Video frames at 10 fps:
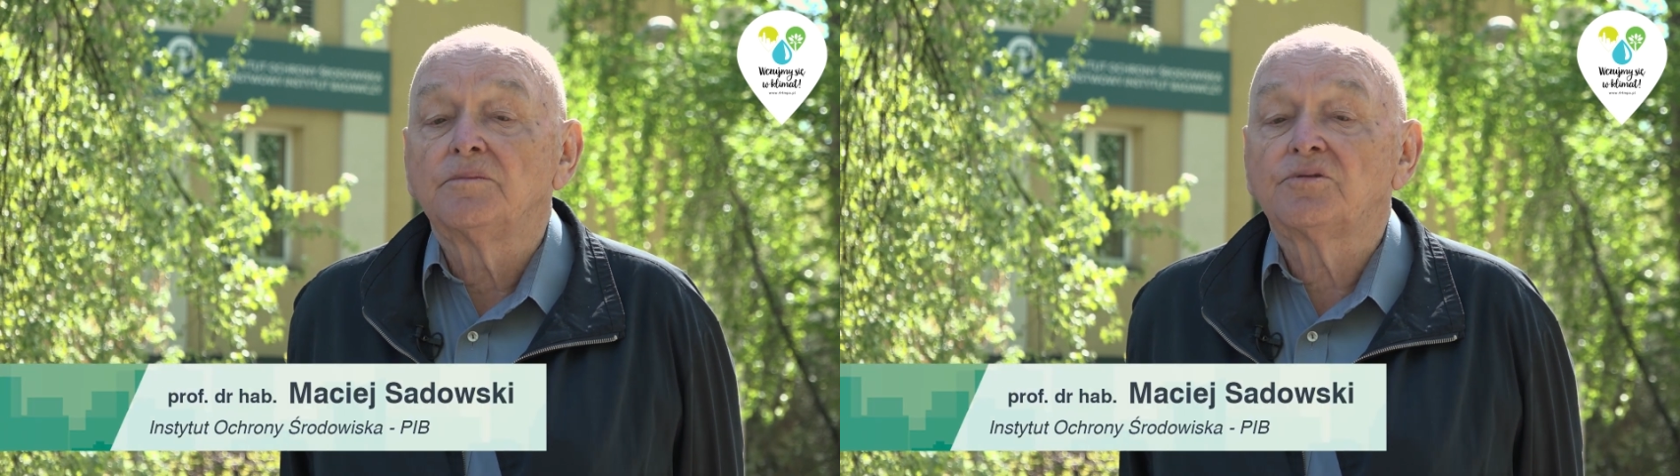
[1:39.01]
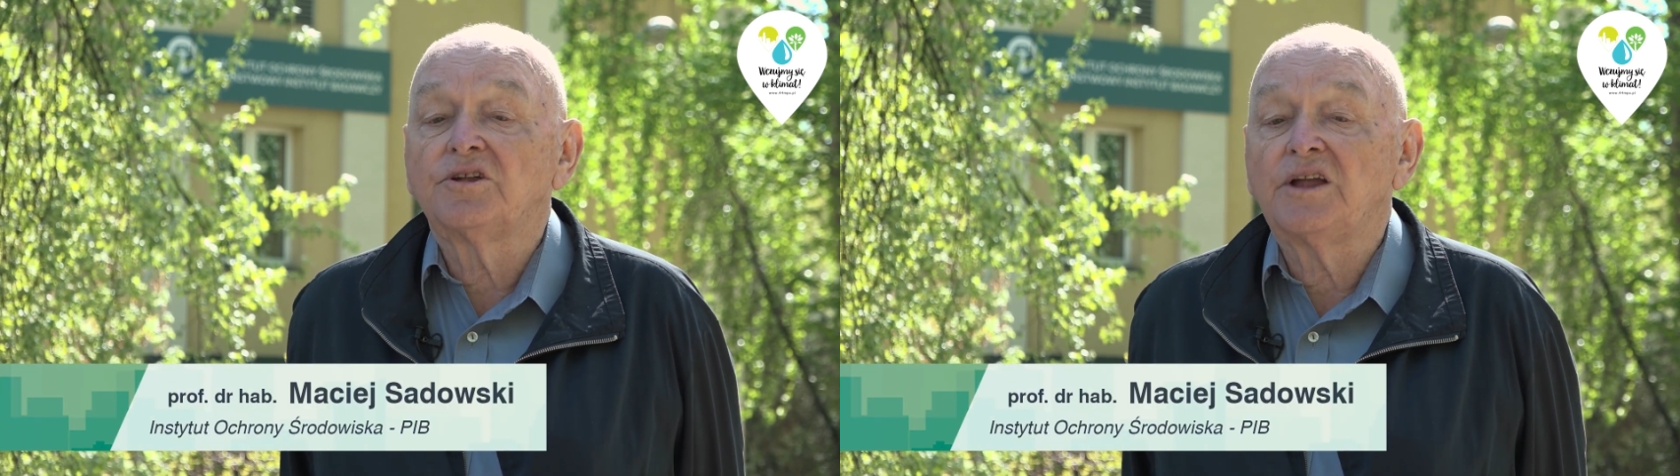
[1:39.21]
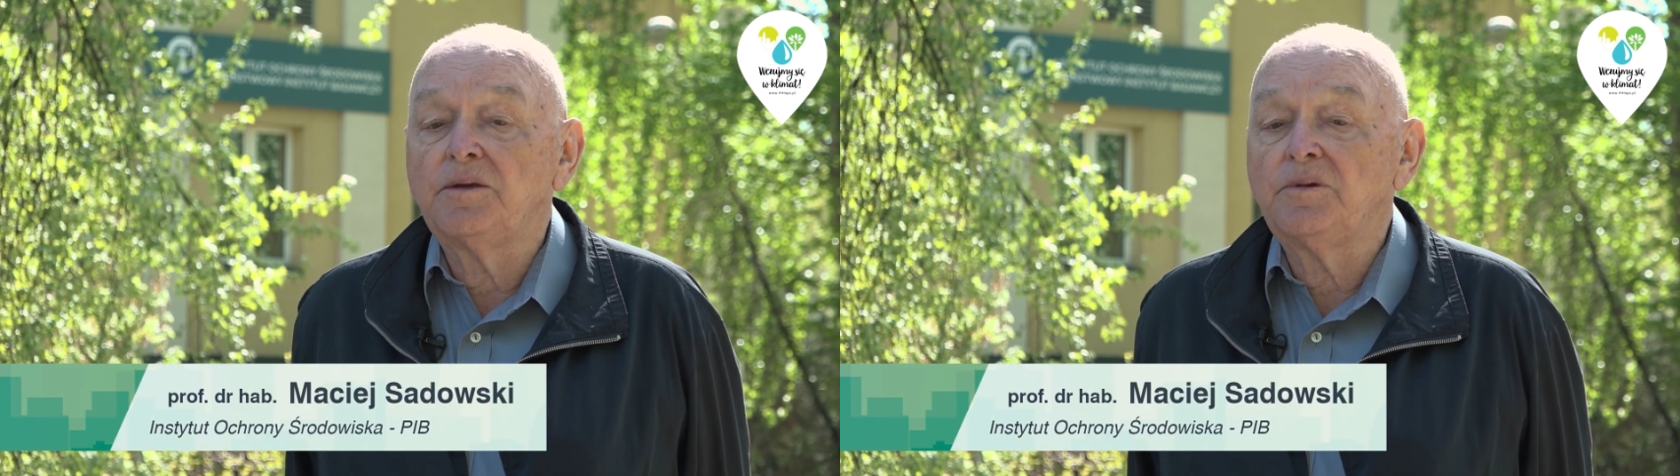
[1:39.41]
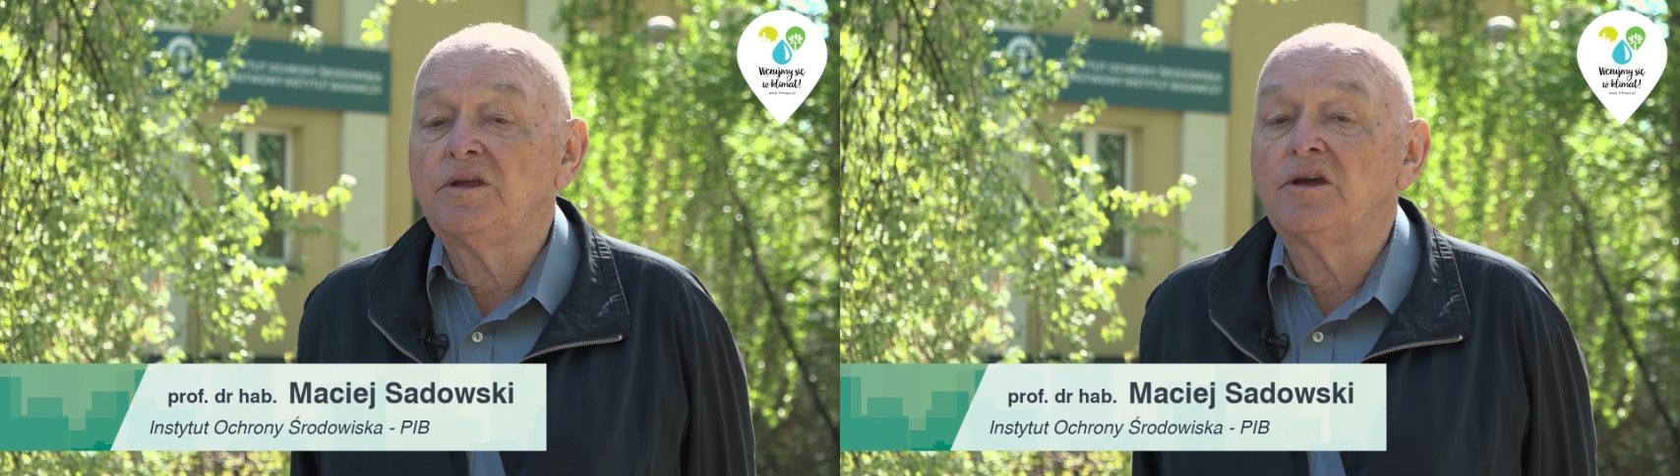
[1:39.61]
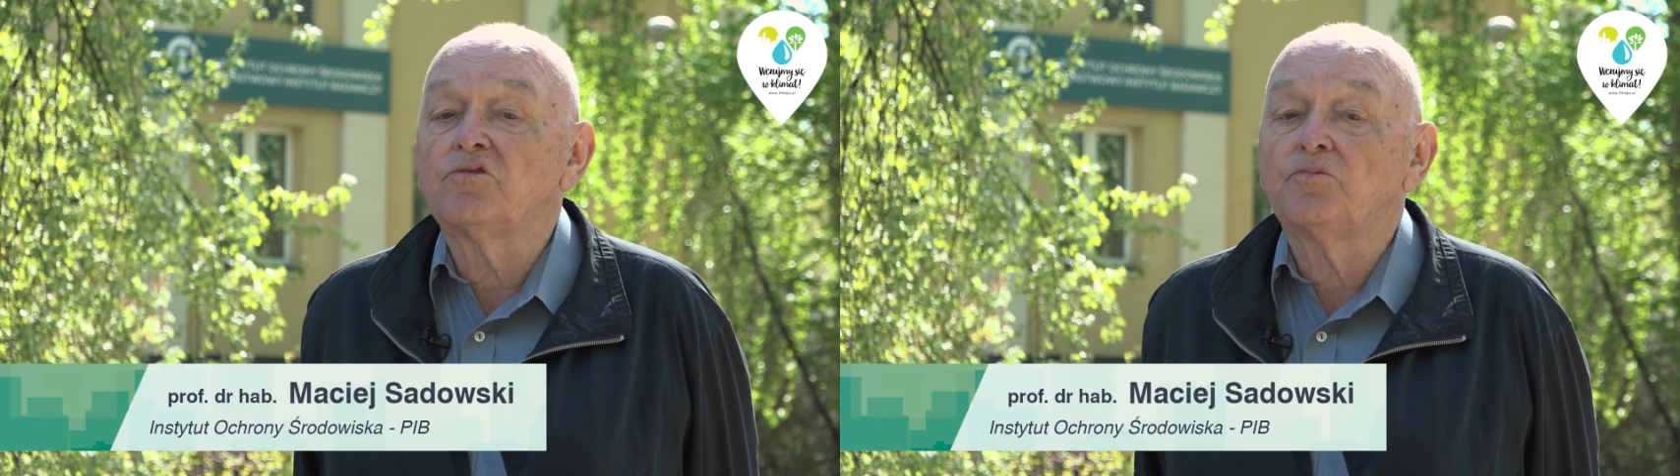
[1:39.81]
przynajmniej
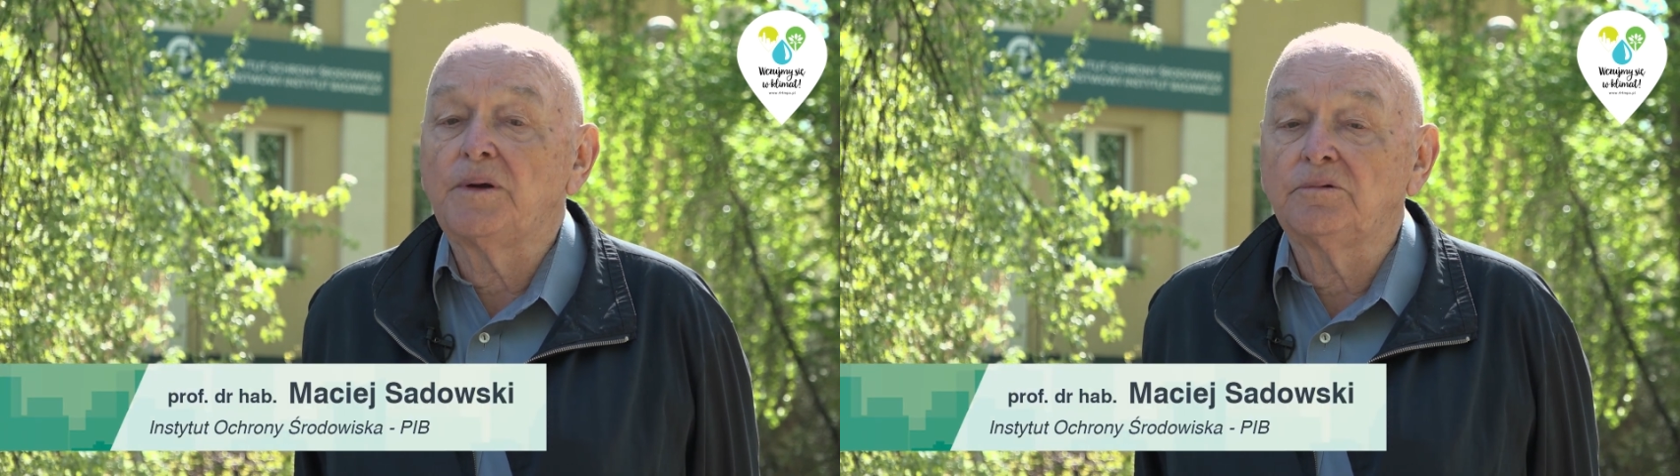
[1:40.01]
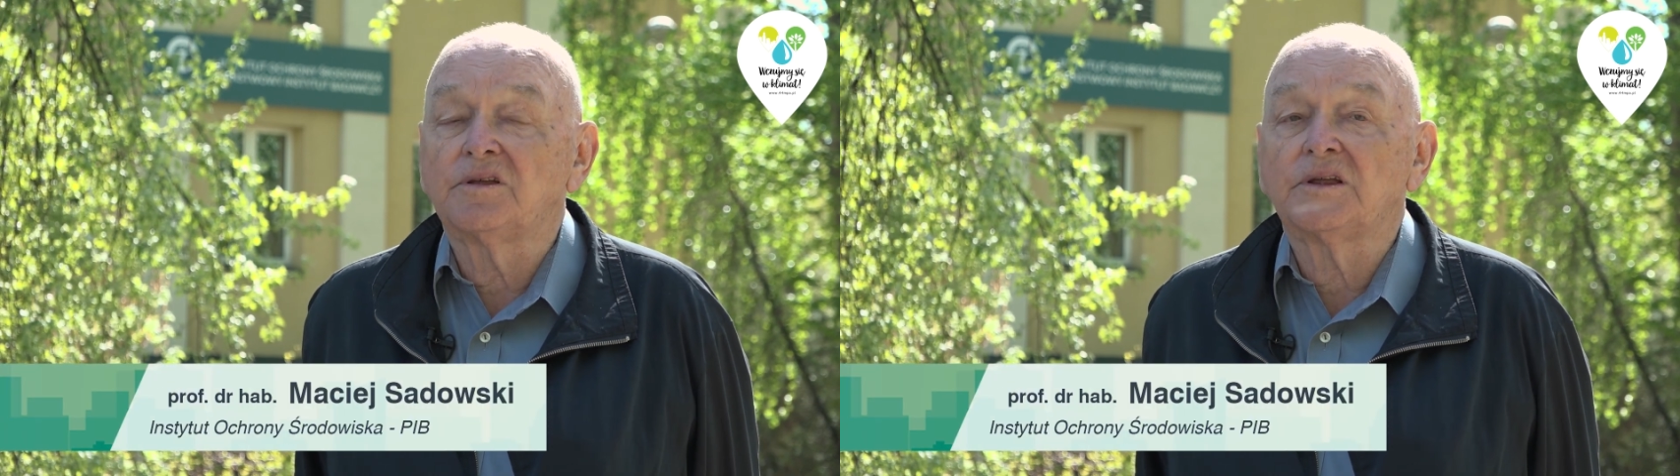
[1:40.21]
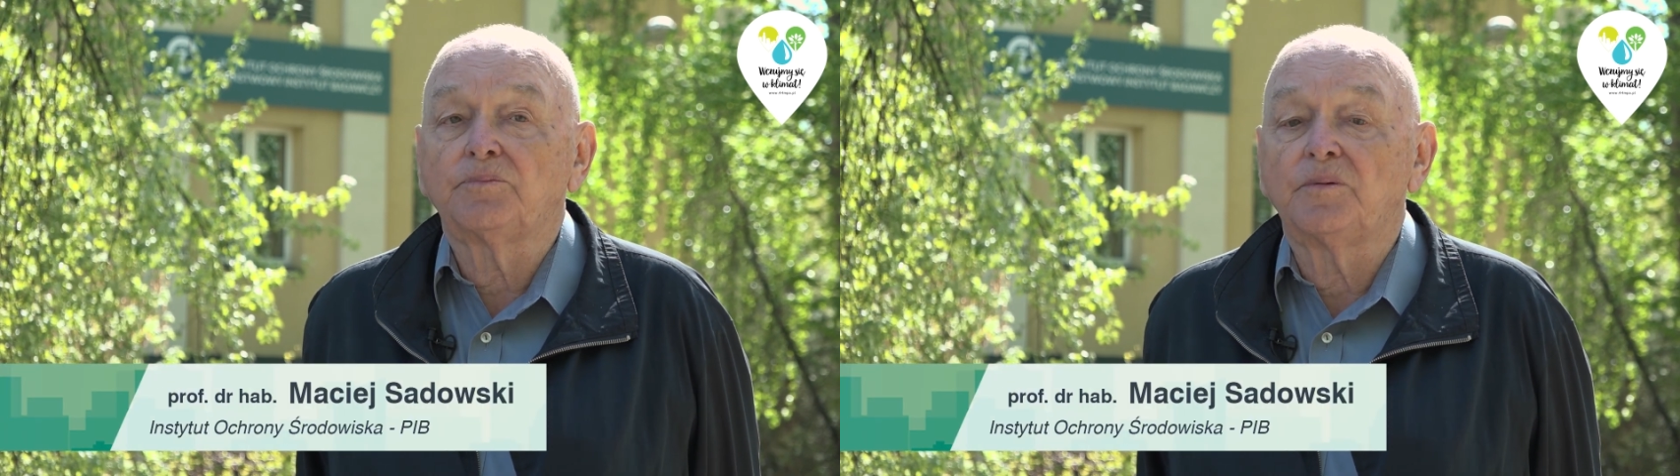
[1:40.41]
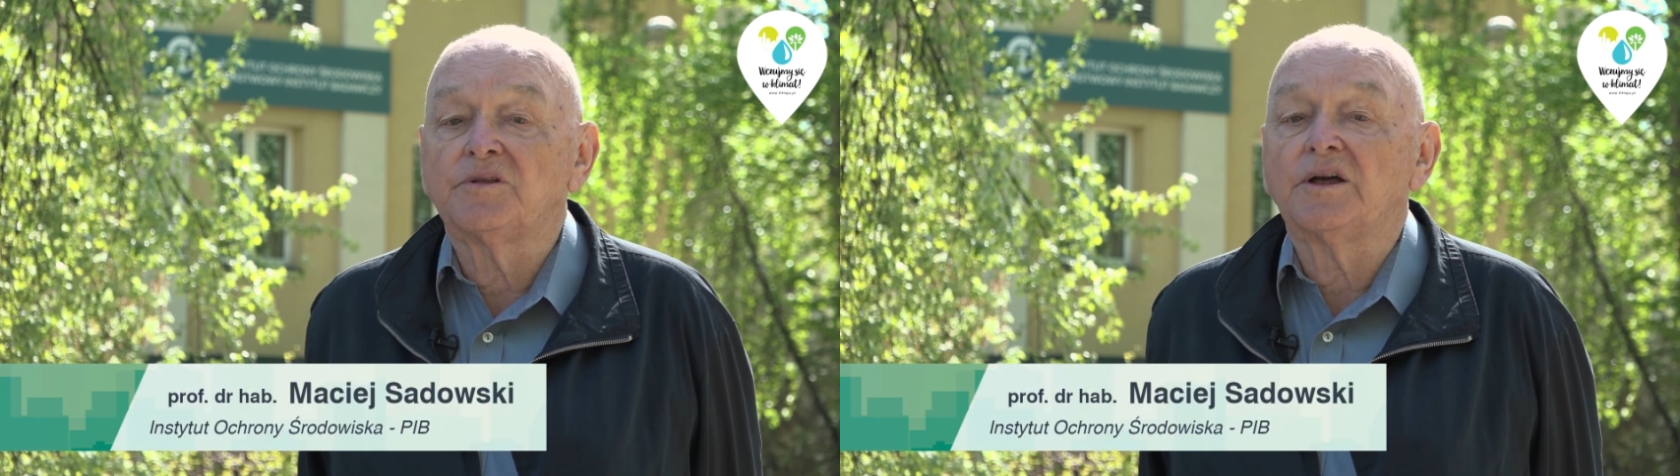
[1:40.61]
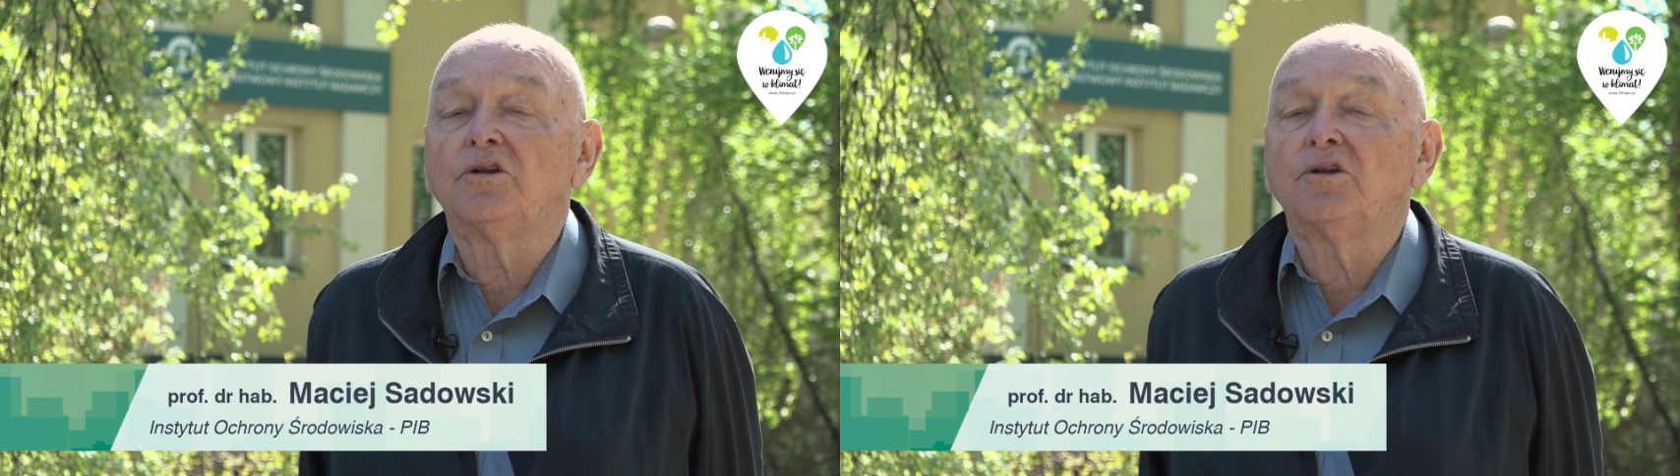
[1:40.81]
nie zupełnie zapobiec,